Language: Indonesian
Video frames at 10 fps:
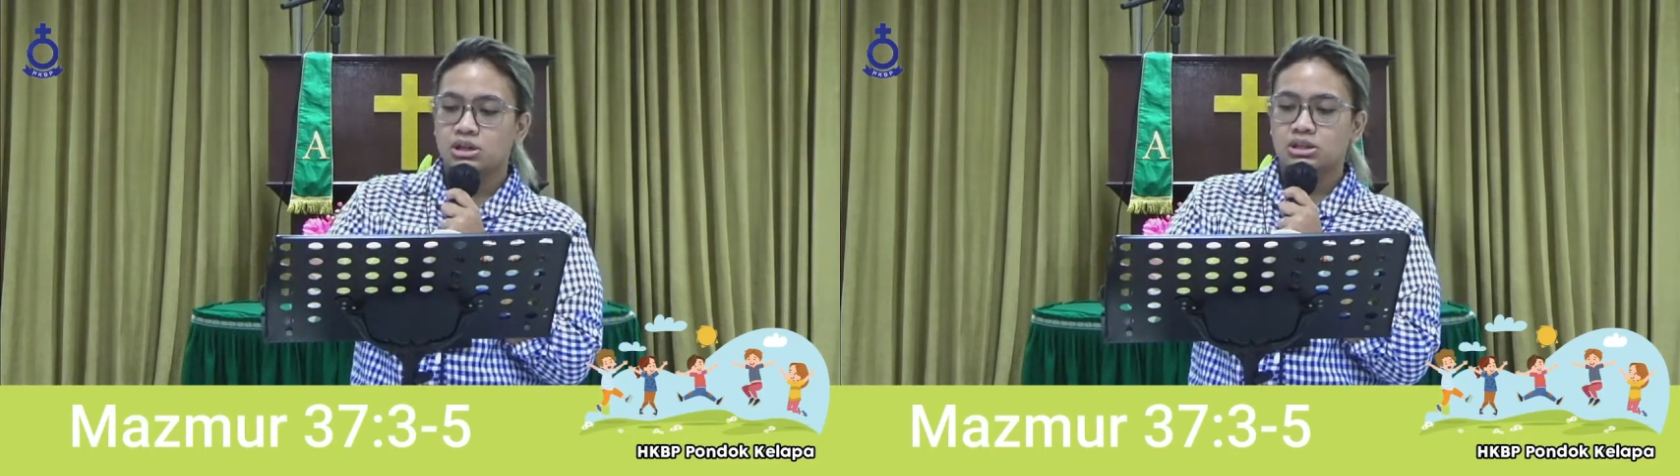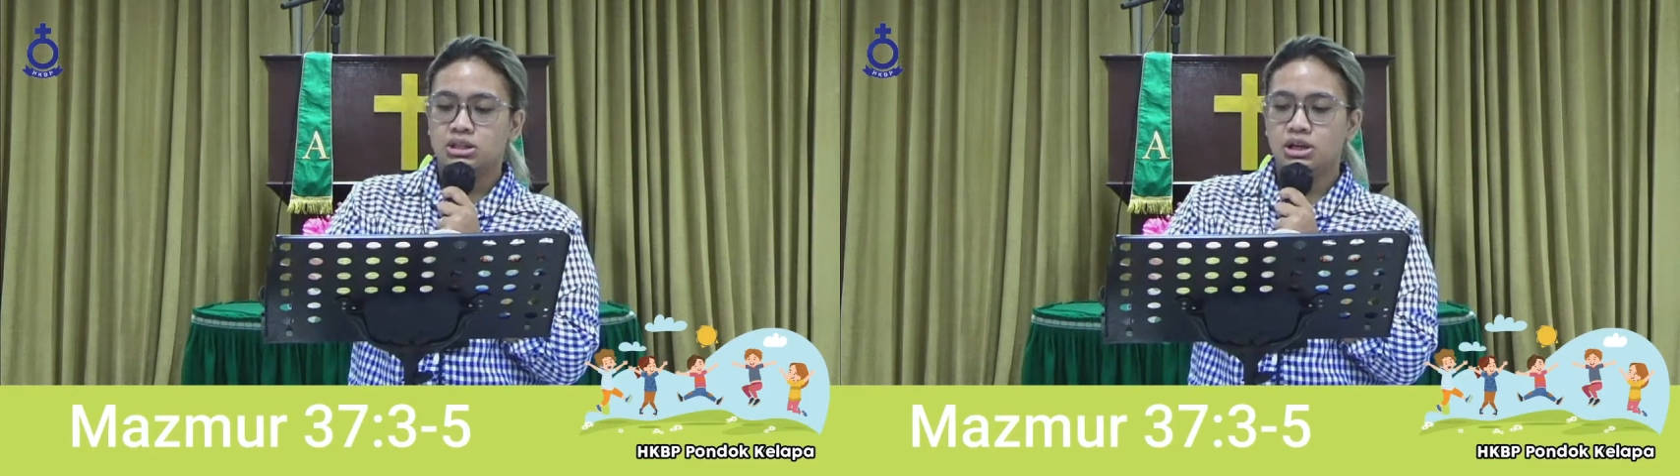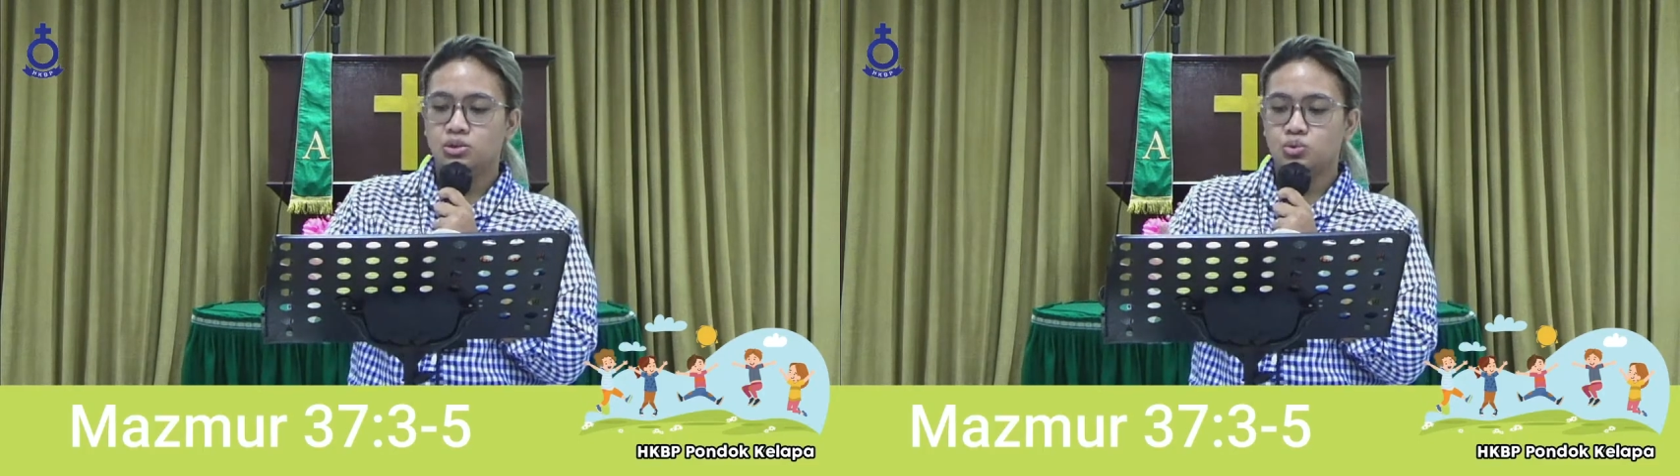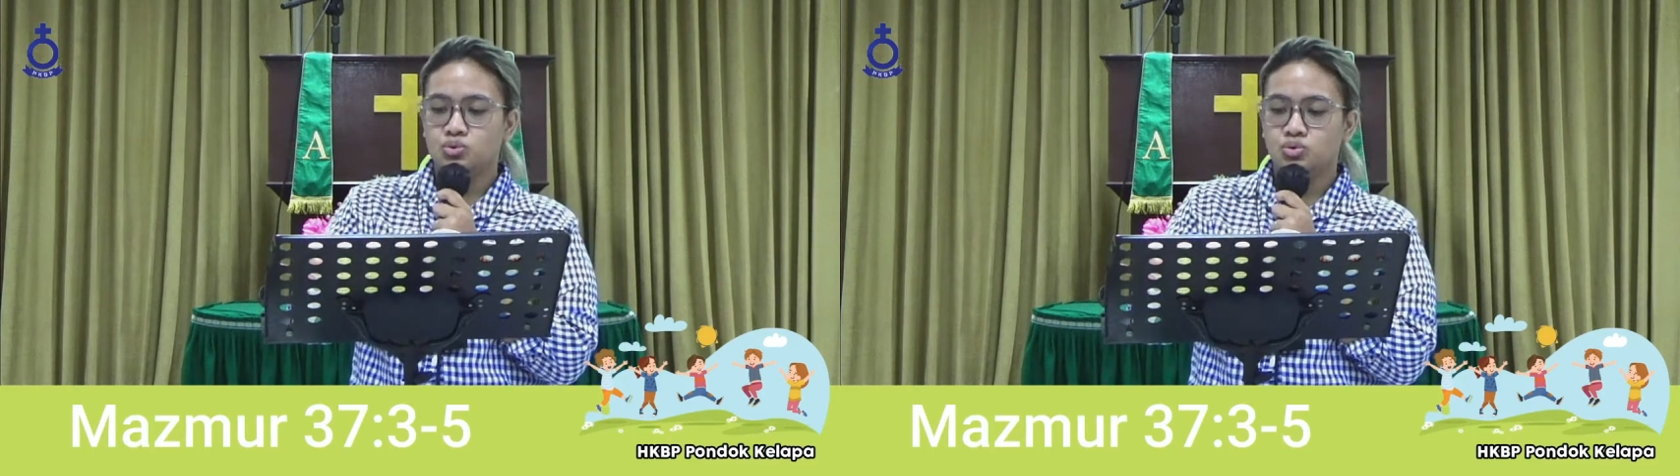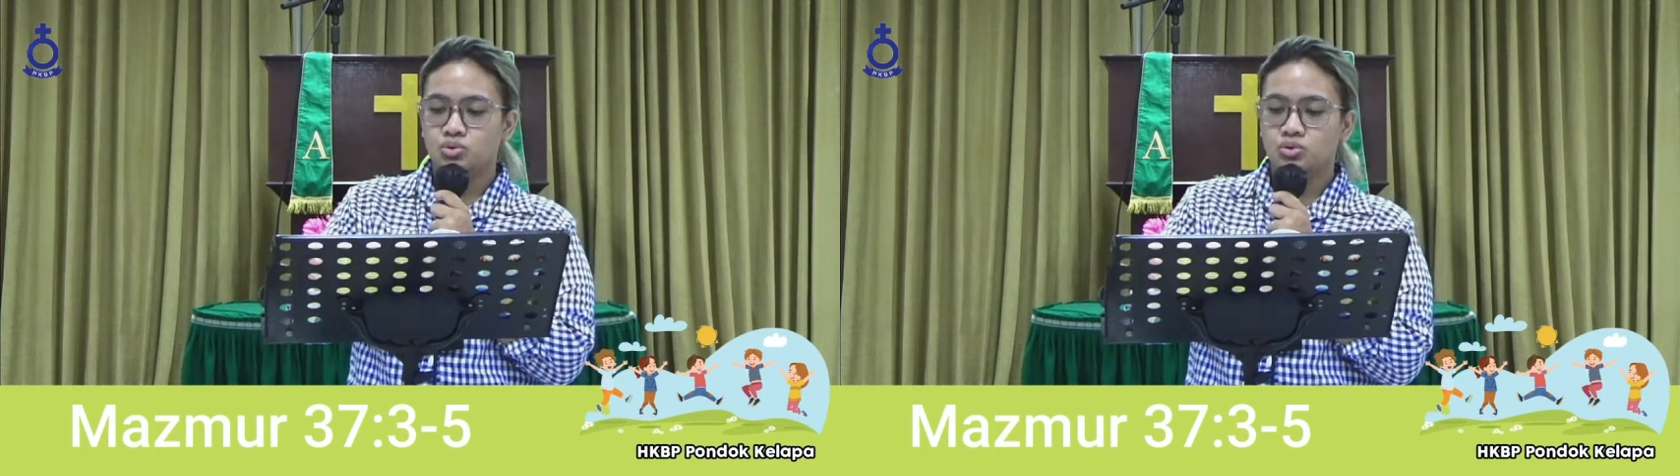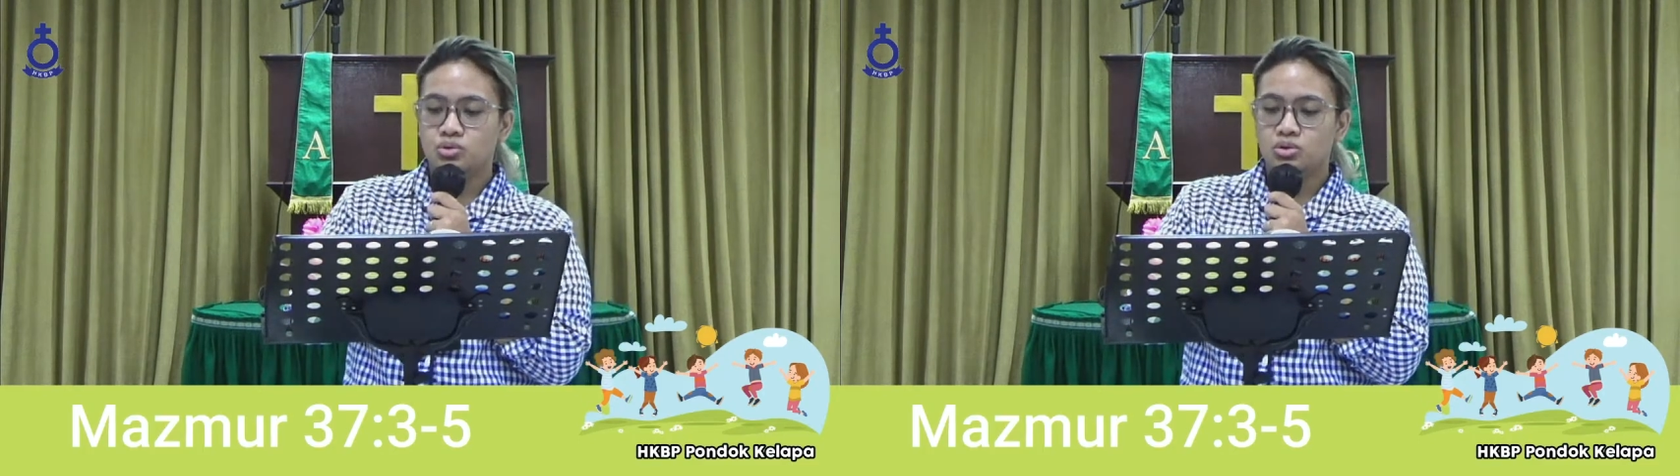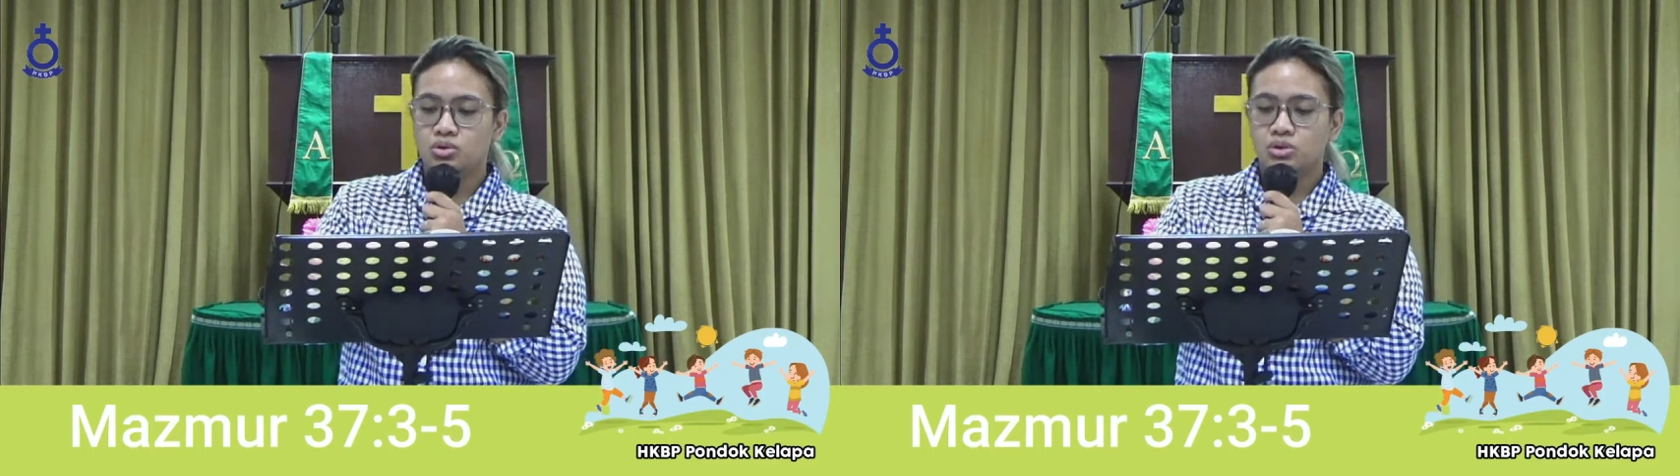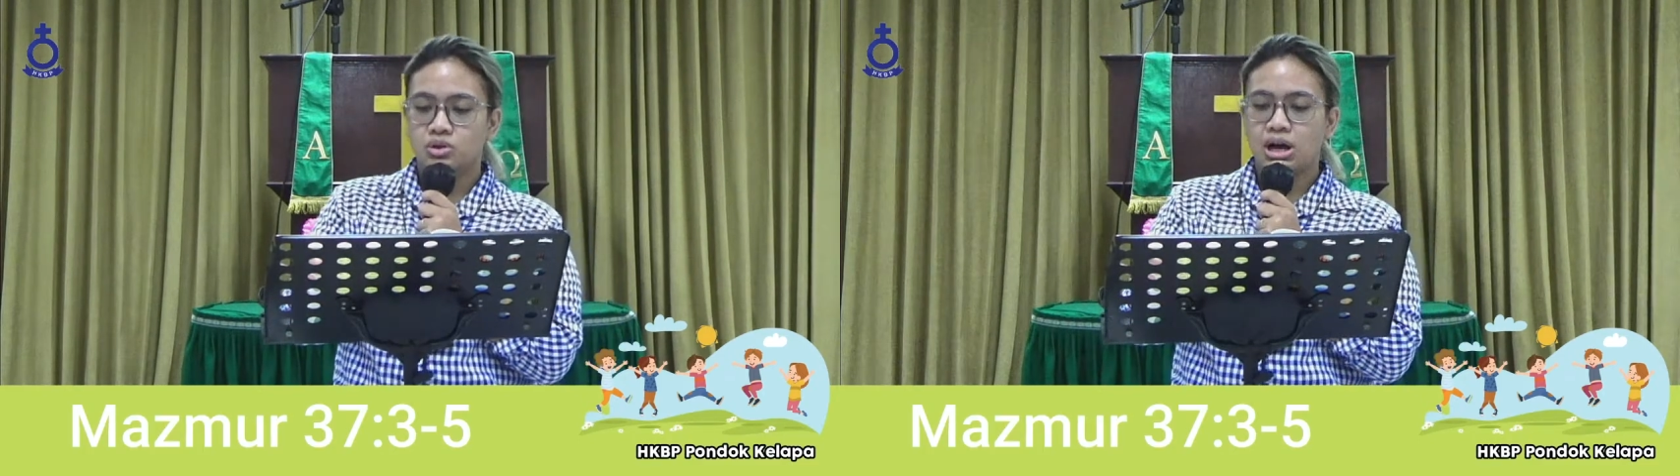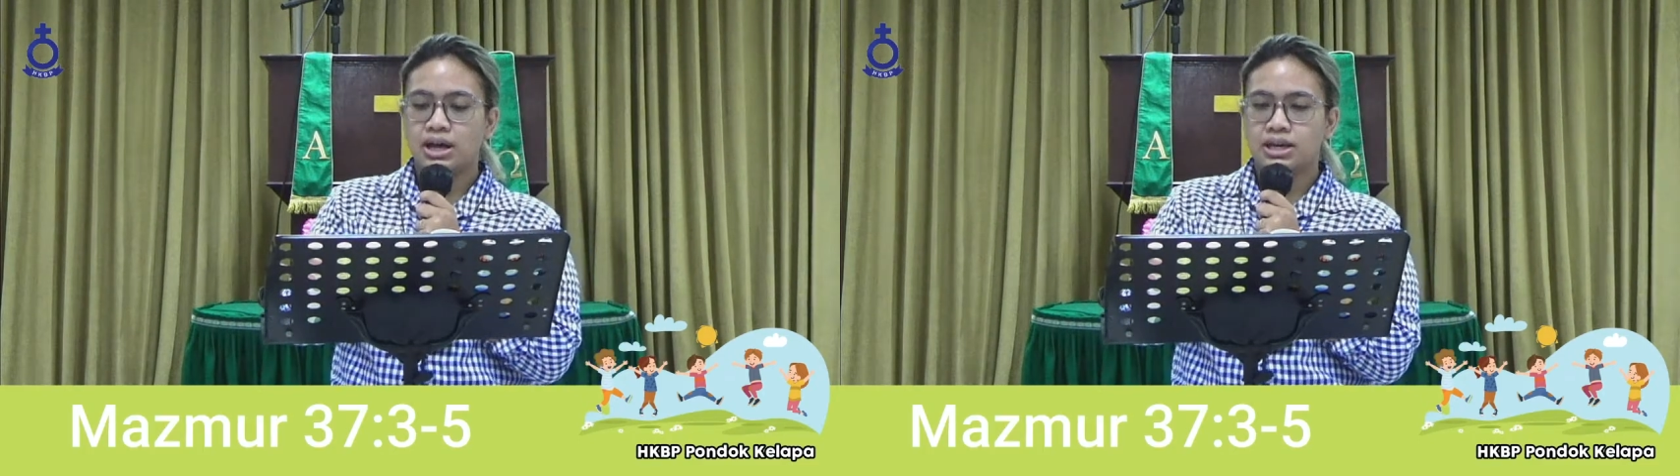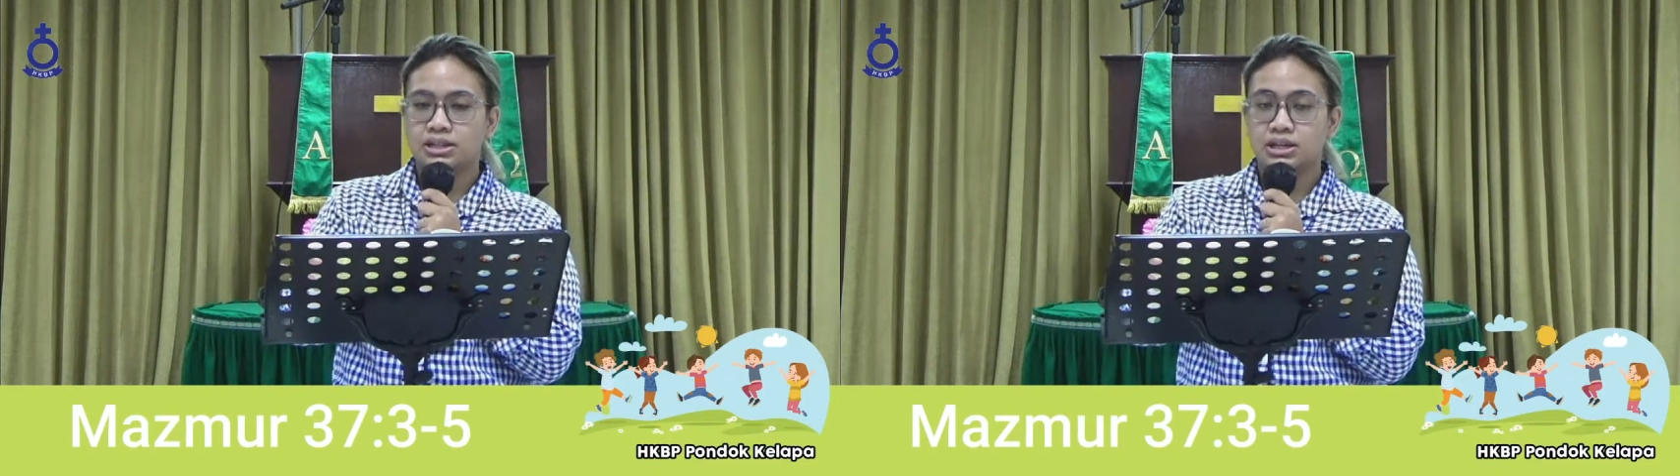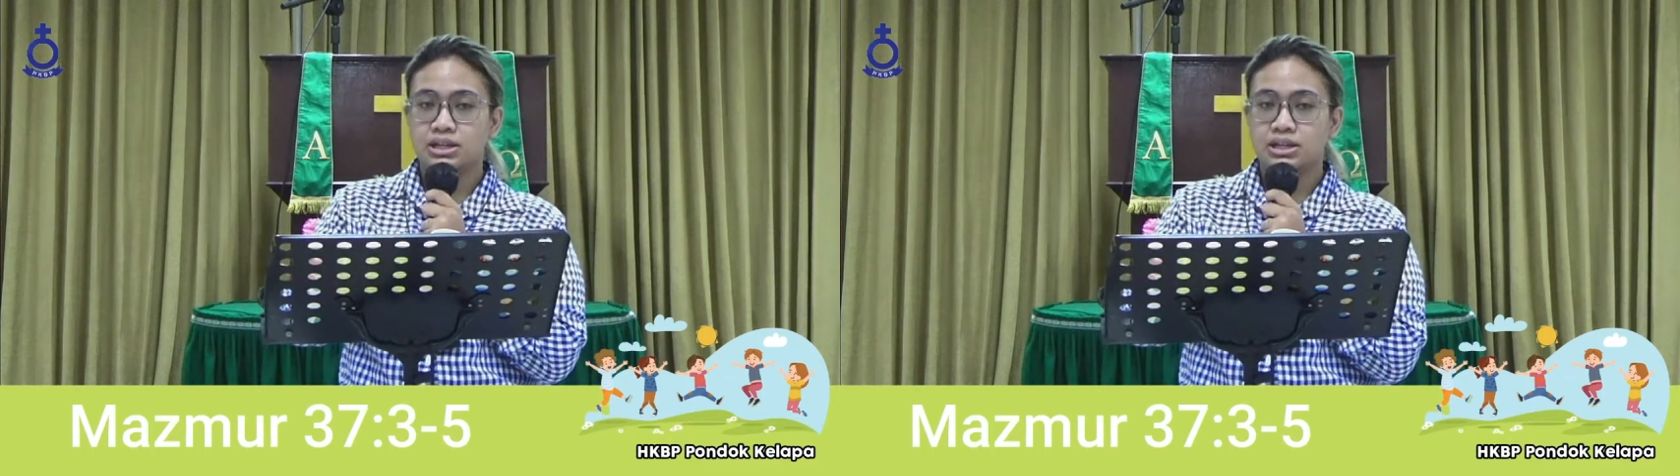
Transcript: 37 ayatnya